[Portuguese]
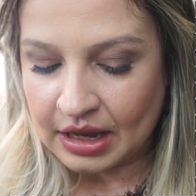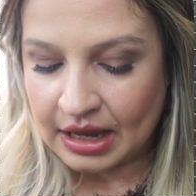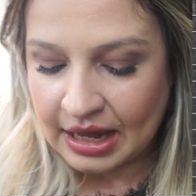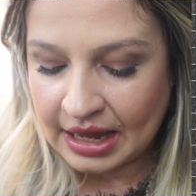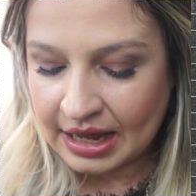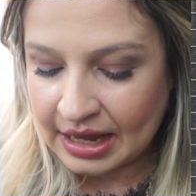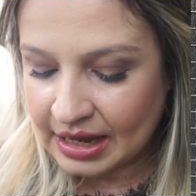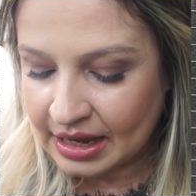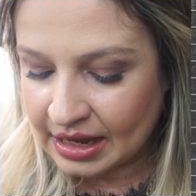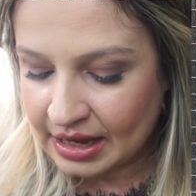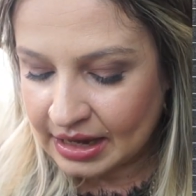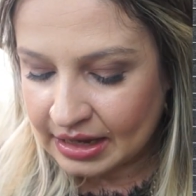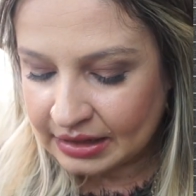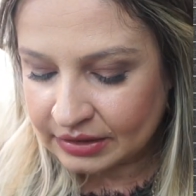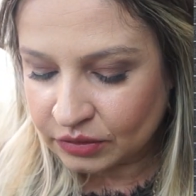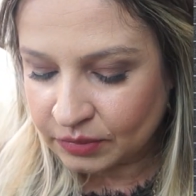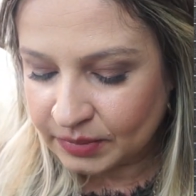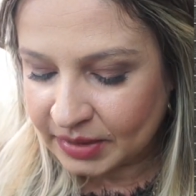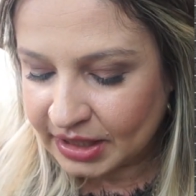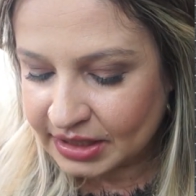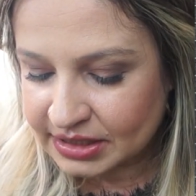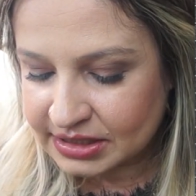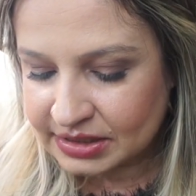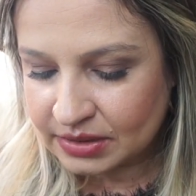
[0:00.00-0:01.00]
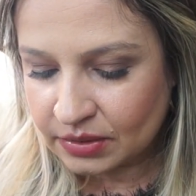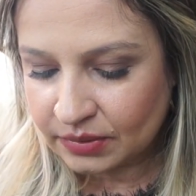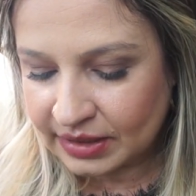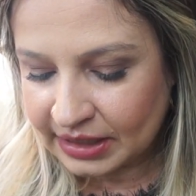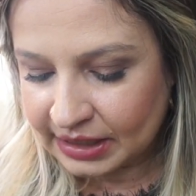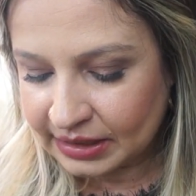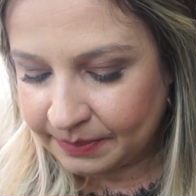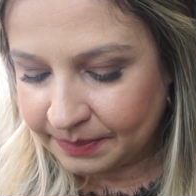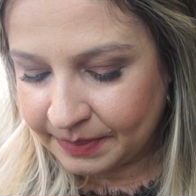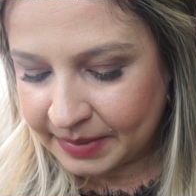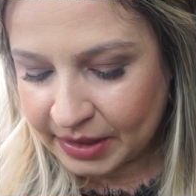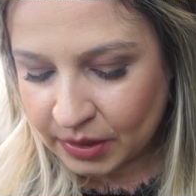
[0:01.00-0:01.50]
A numeração que
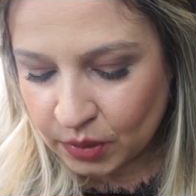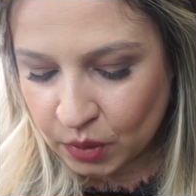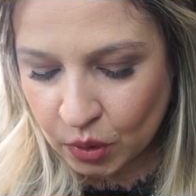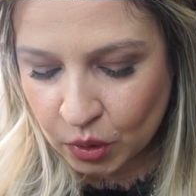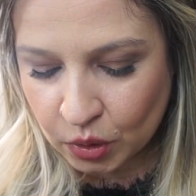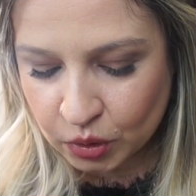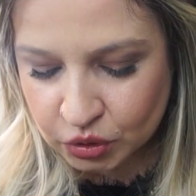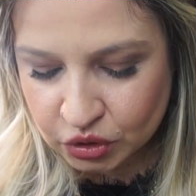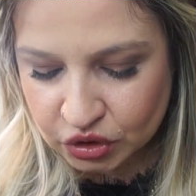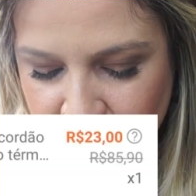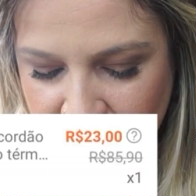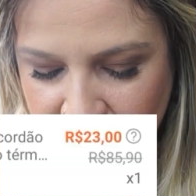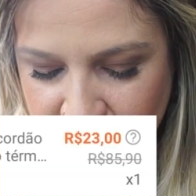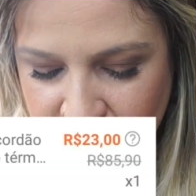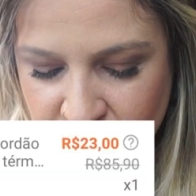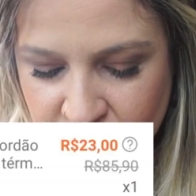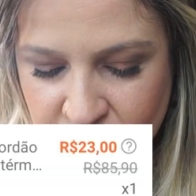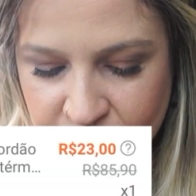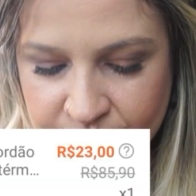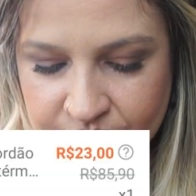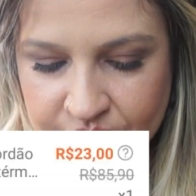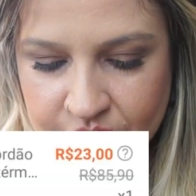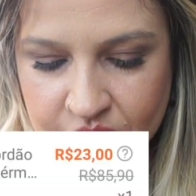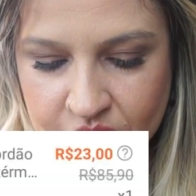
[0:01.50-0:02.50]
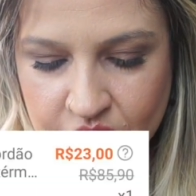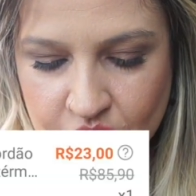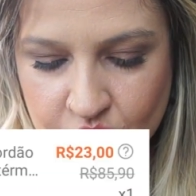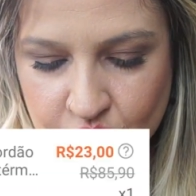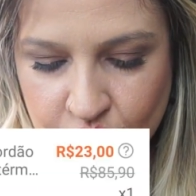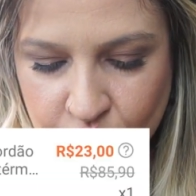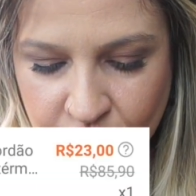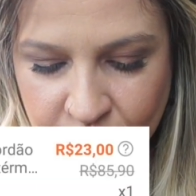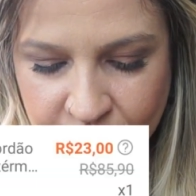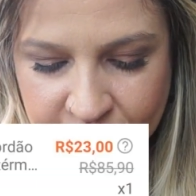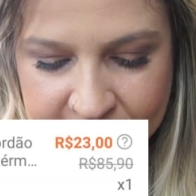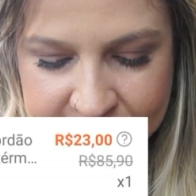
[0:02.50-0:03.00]
ele pegou, gente,
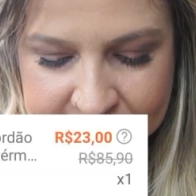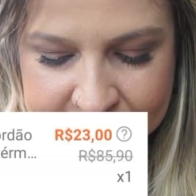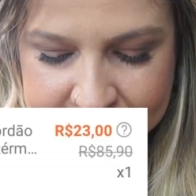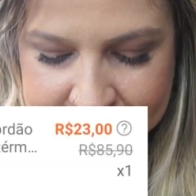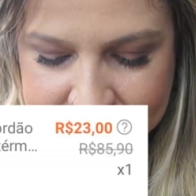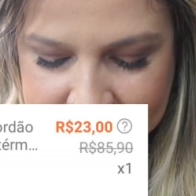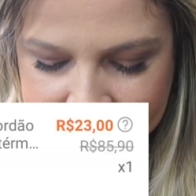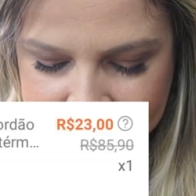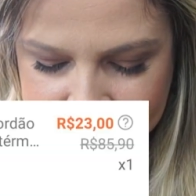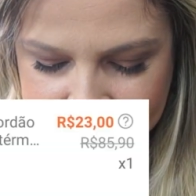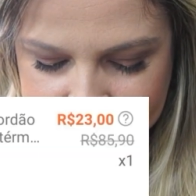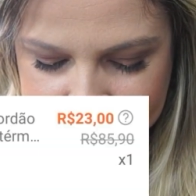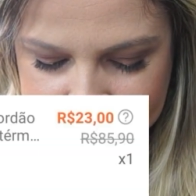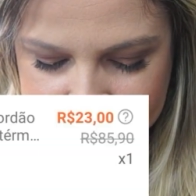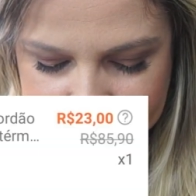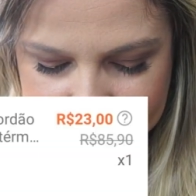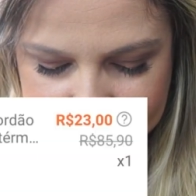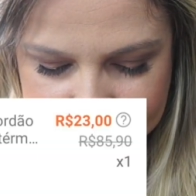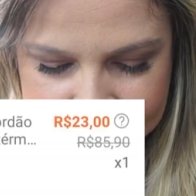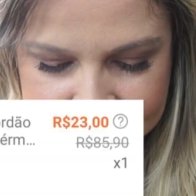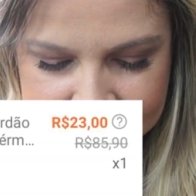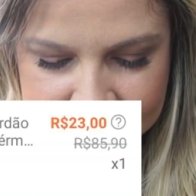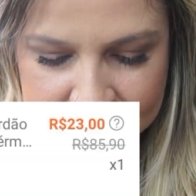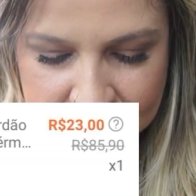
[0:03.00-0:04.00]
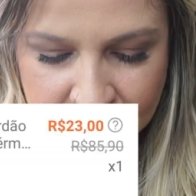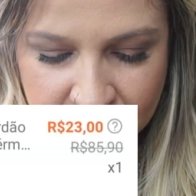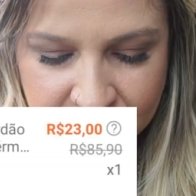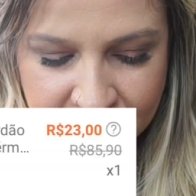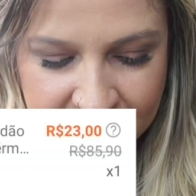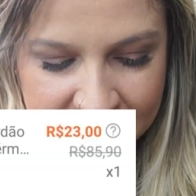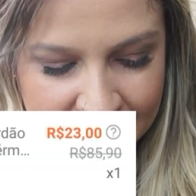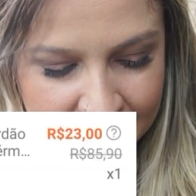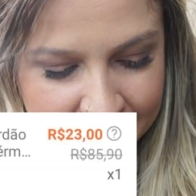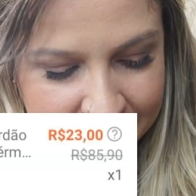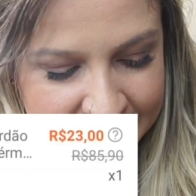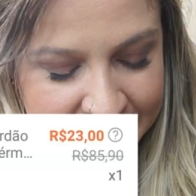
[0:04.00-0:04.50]
deixa eu ver se tem aqui. Se não,
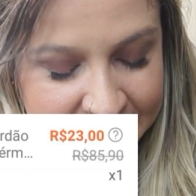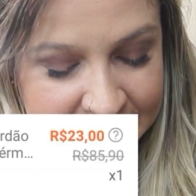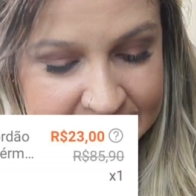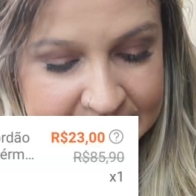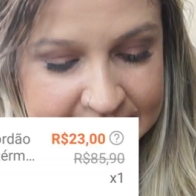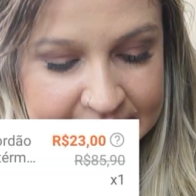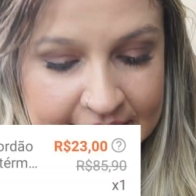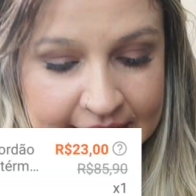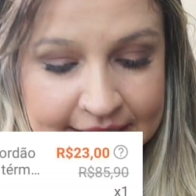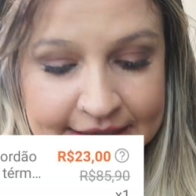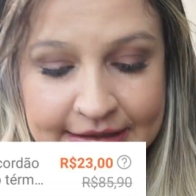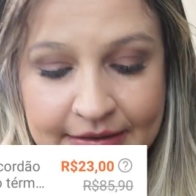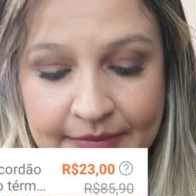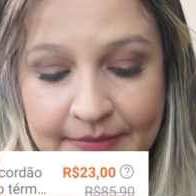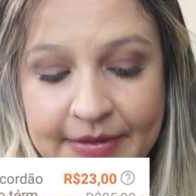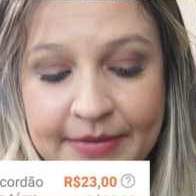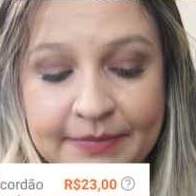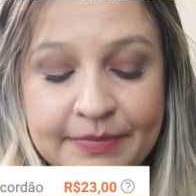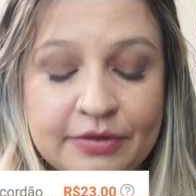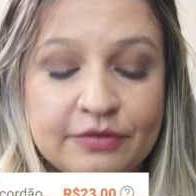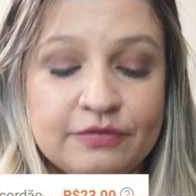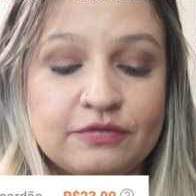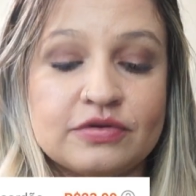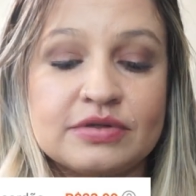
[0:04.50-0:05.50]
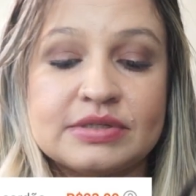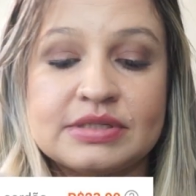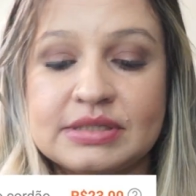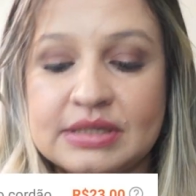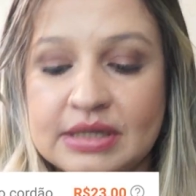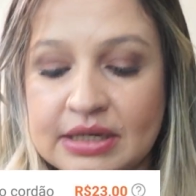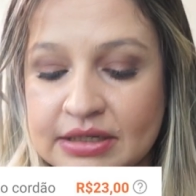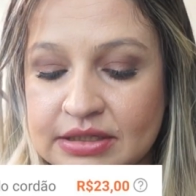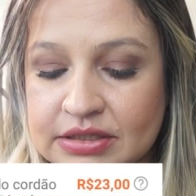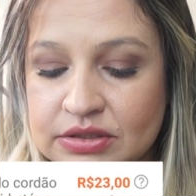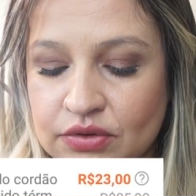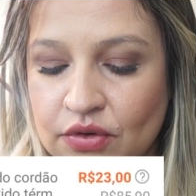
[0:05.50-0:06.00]
vai aparecer aí também pra
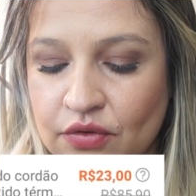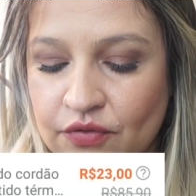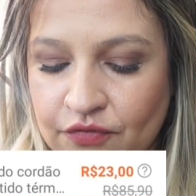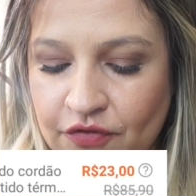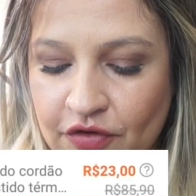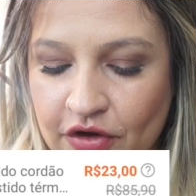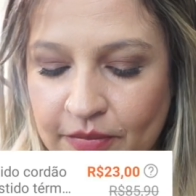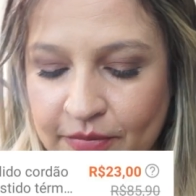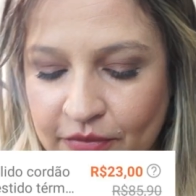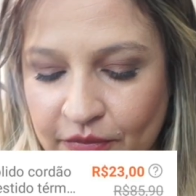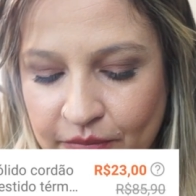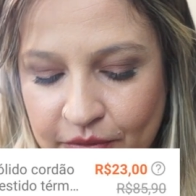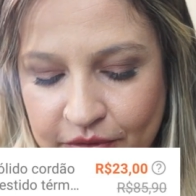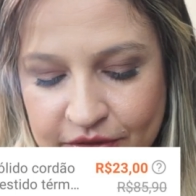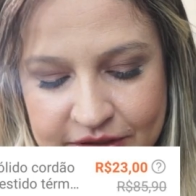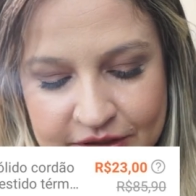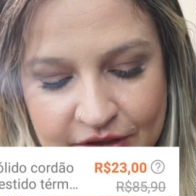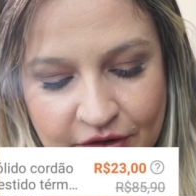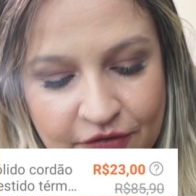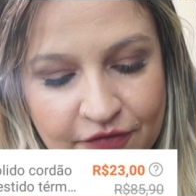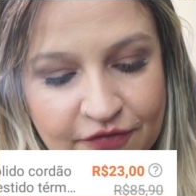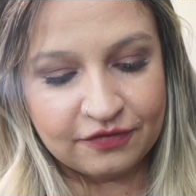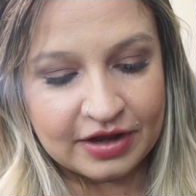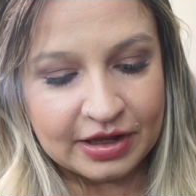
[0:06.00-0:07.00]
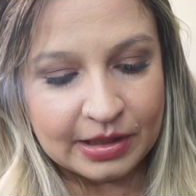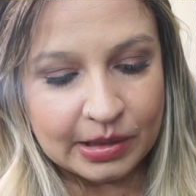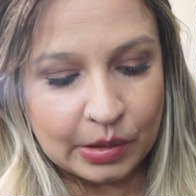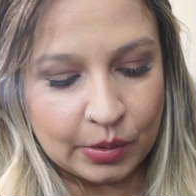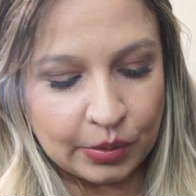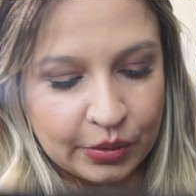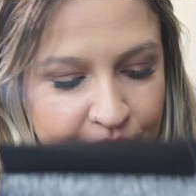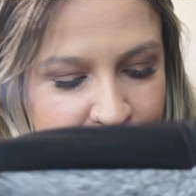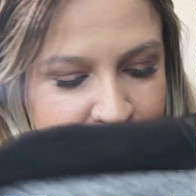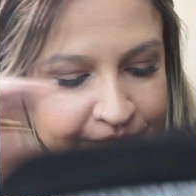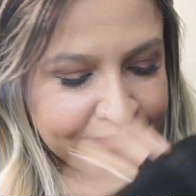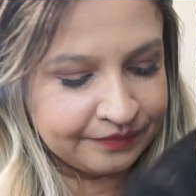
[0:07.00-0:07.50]
vocês, conforme eu mostrar o
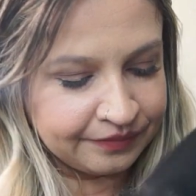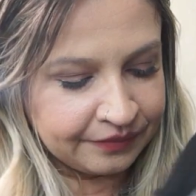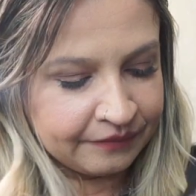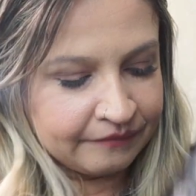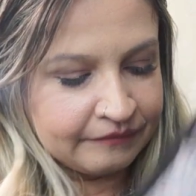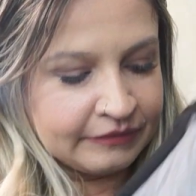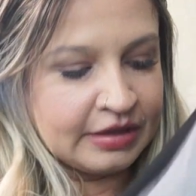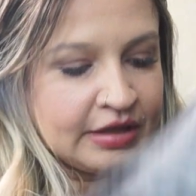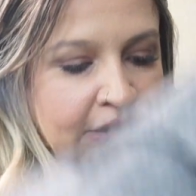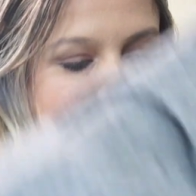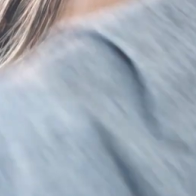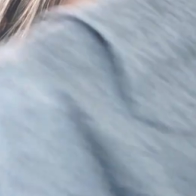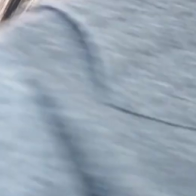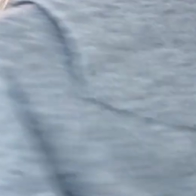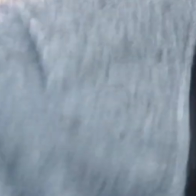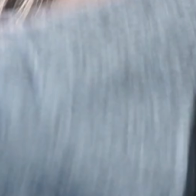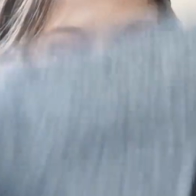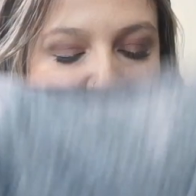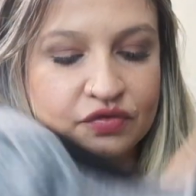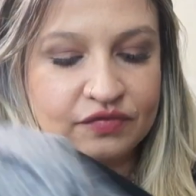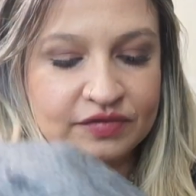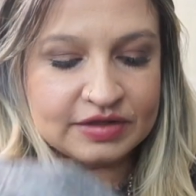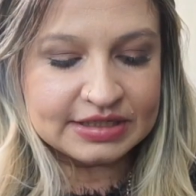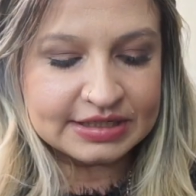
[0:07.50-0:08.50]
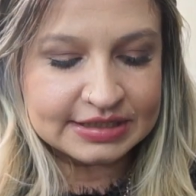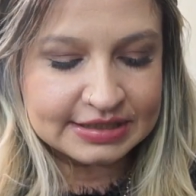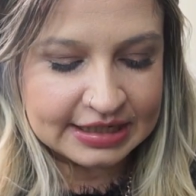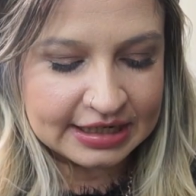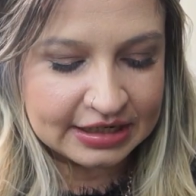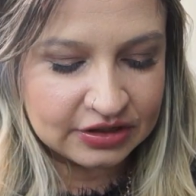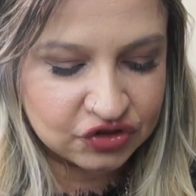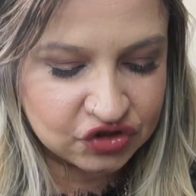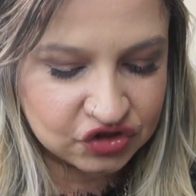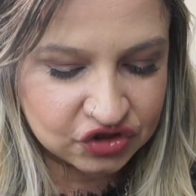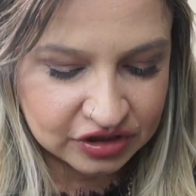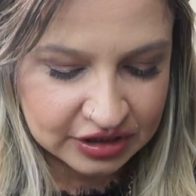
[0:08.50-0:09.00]
valor. Deixa eu ver se
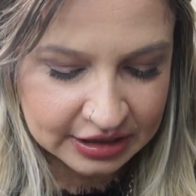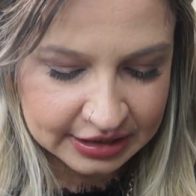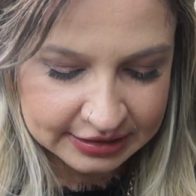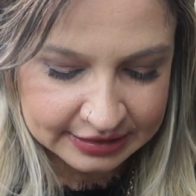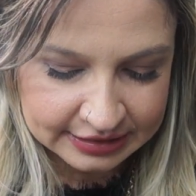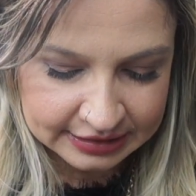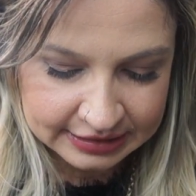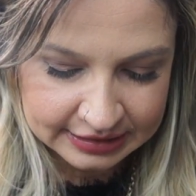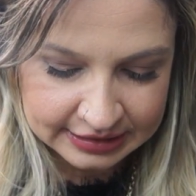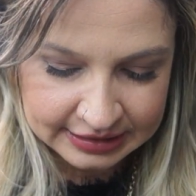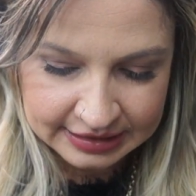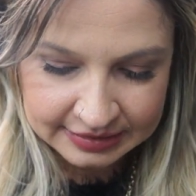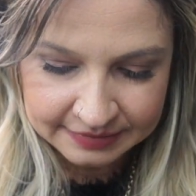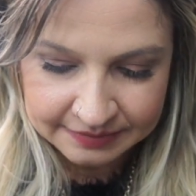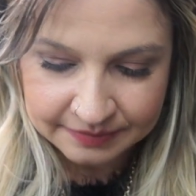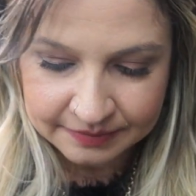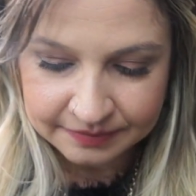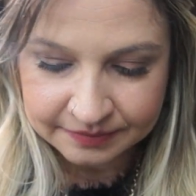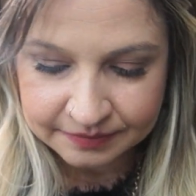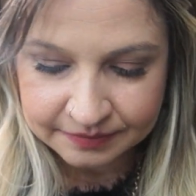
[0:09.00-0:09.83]
tem etiqueta aqui,